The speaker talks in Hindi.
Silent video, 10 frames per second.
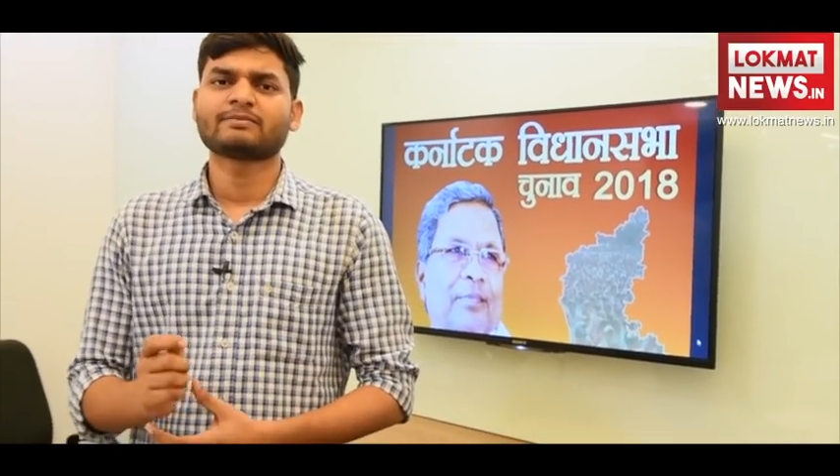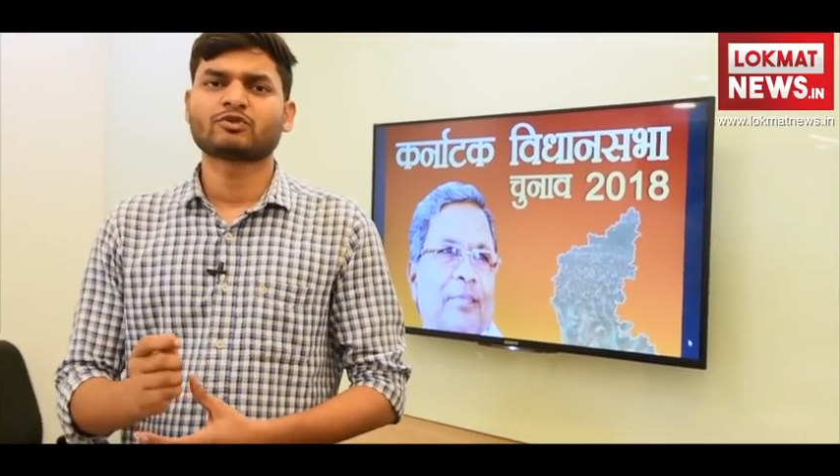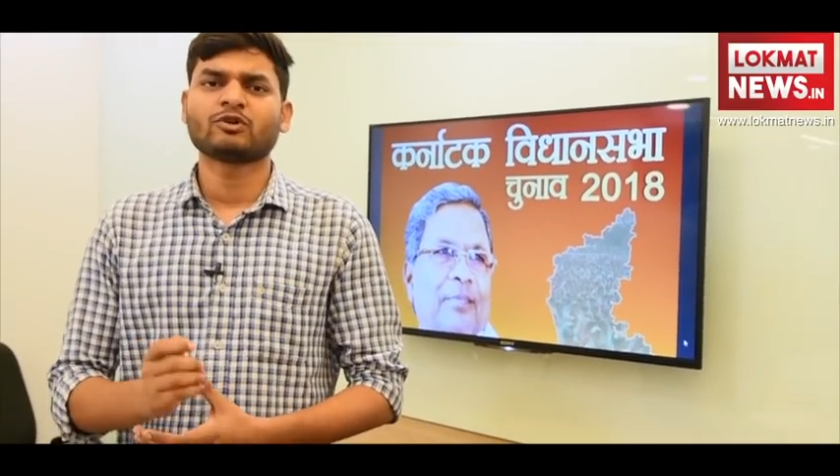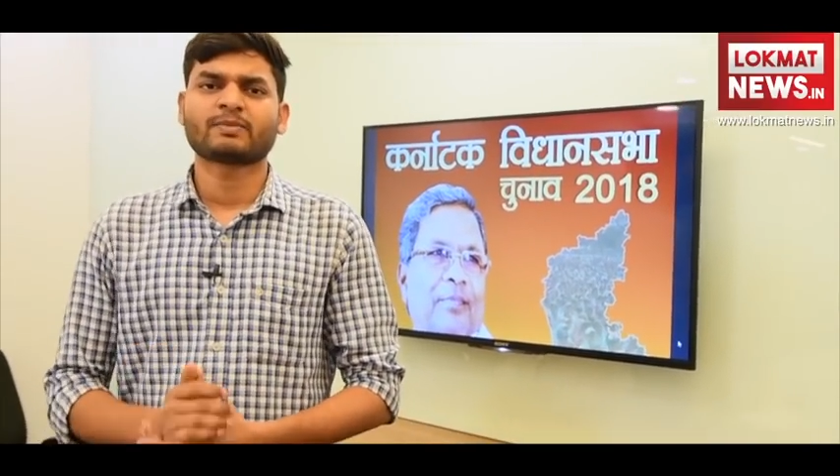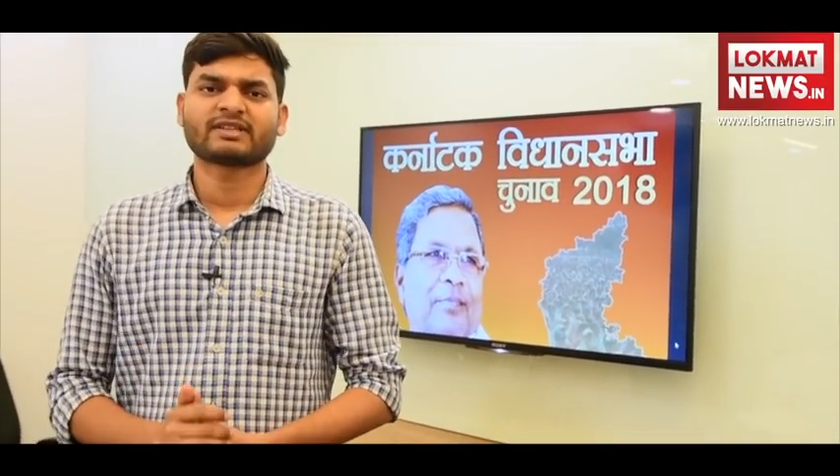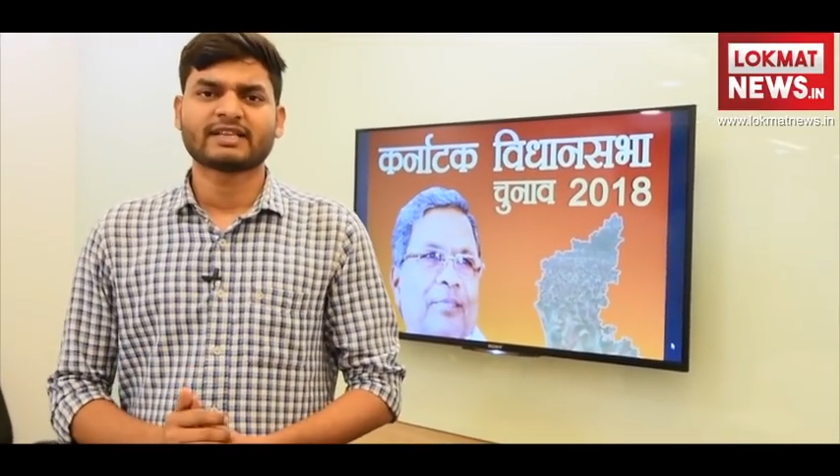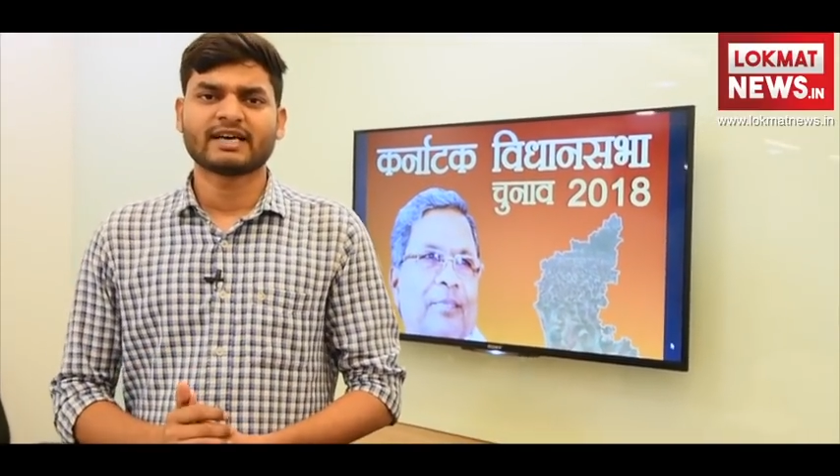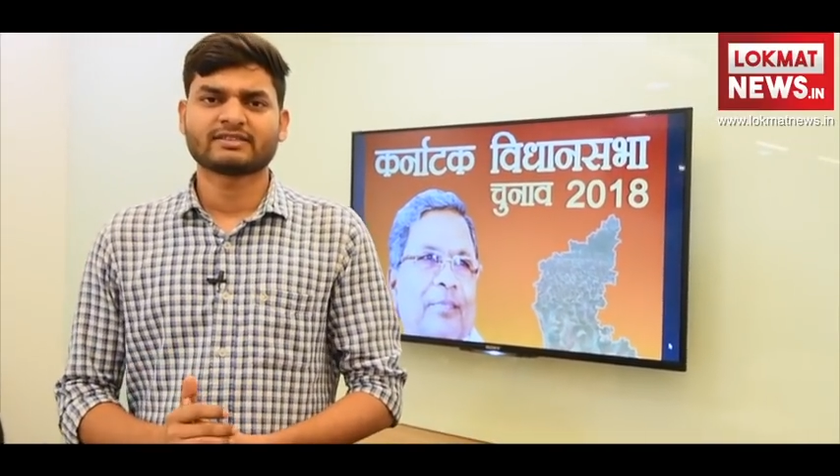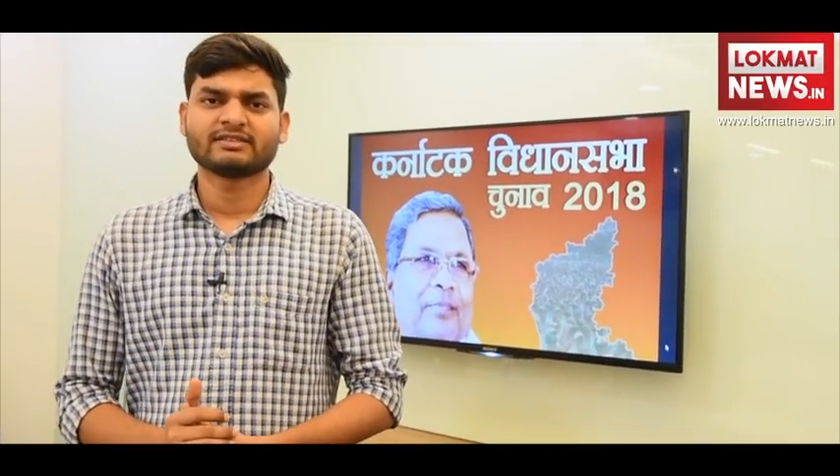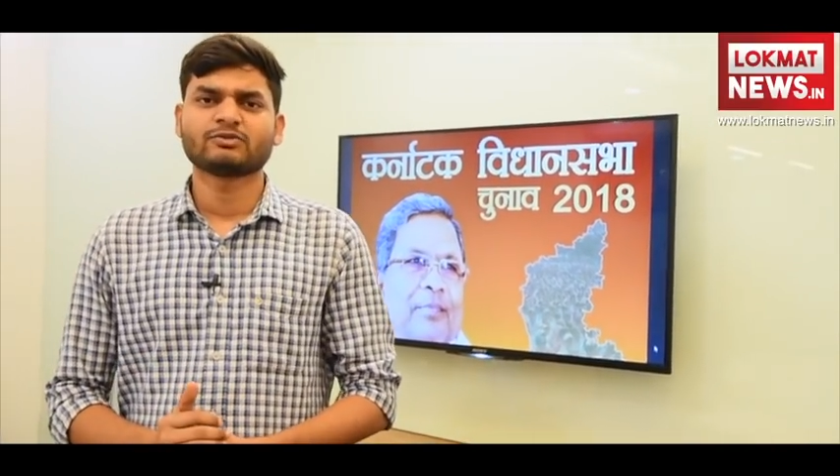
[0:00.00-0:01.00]
कमजोर
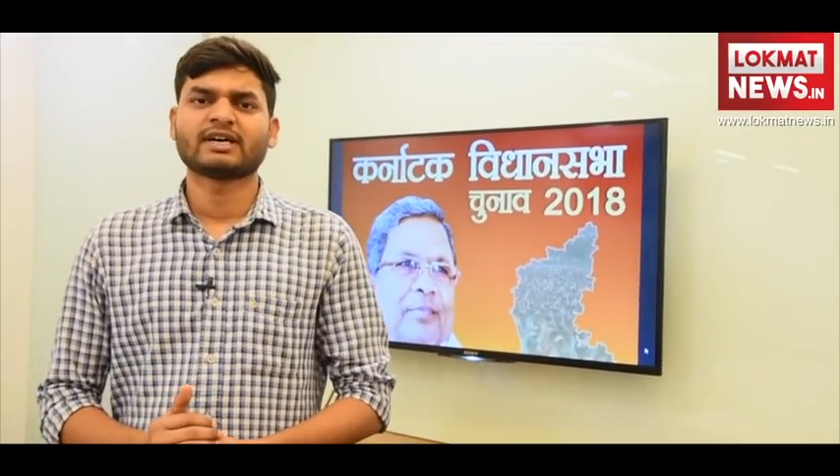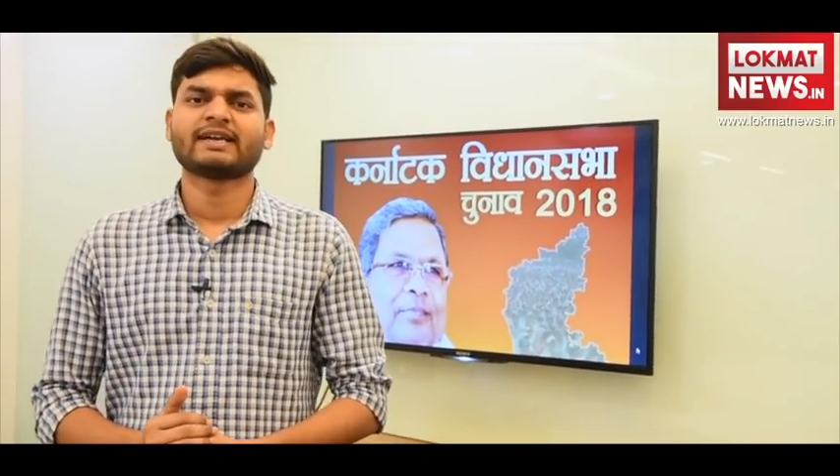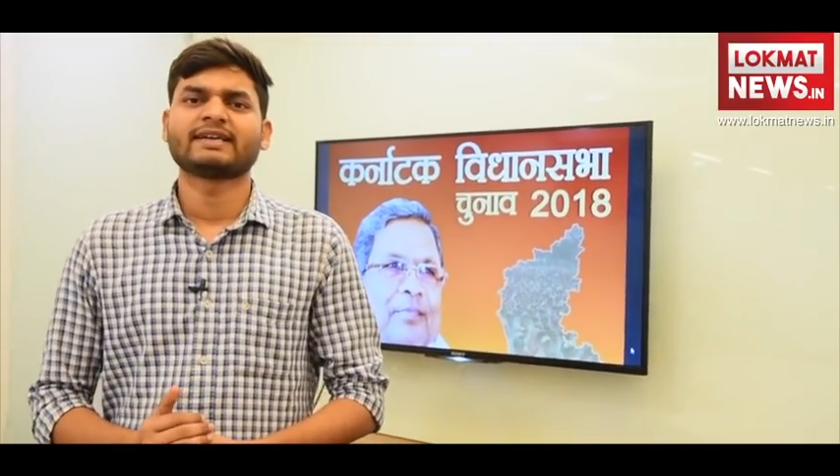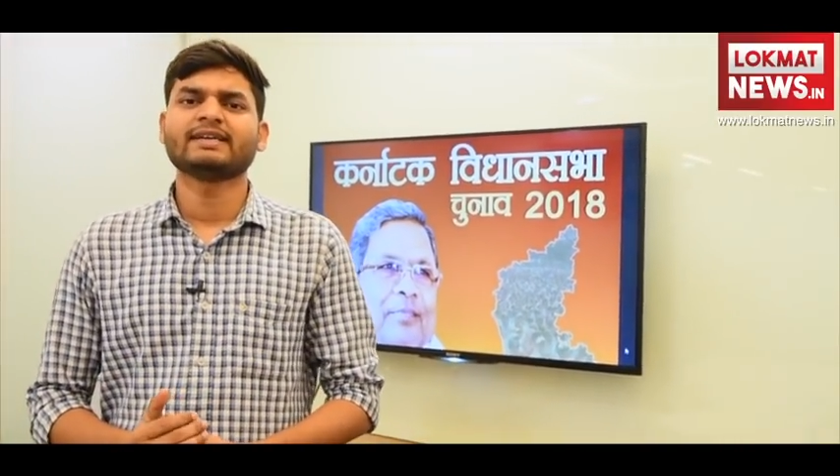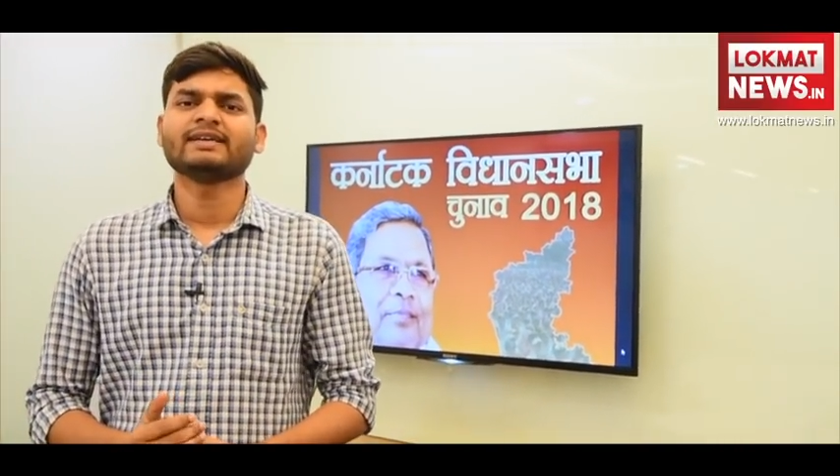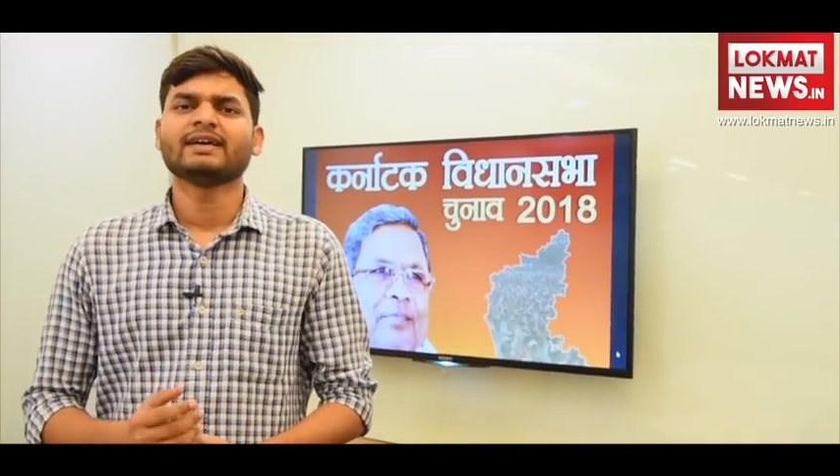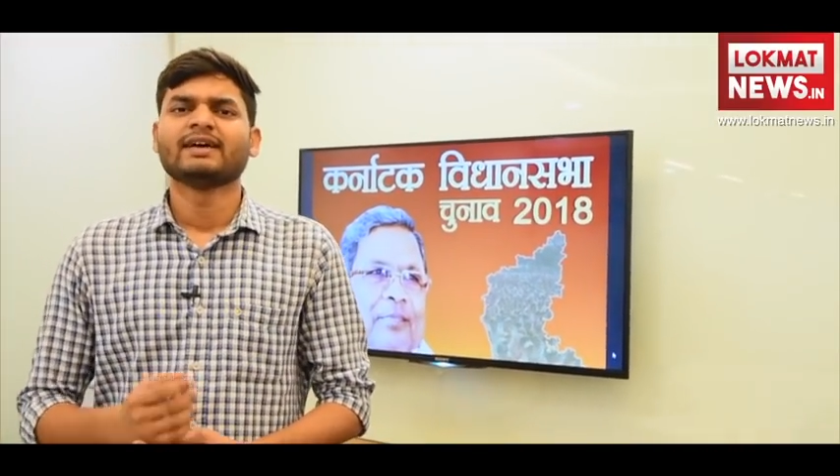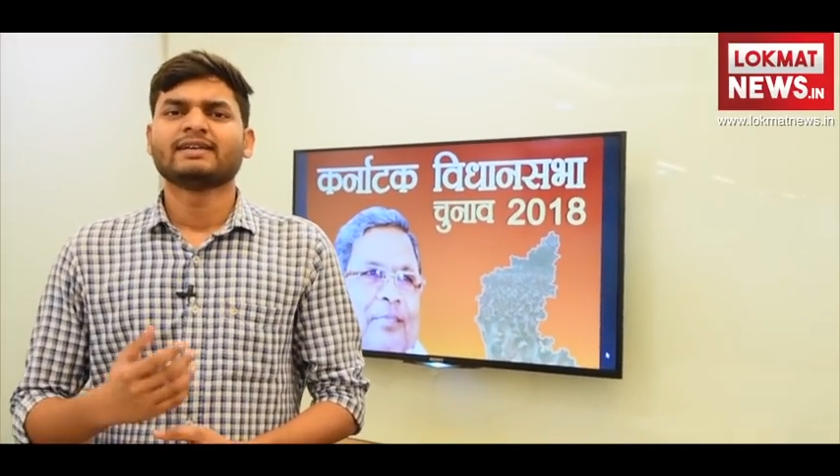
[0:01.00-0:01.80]
प्रत्याशी उतारेगी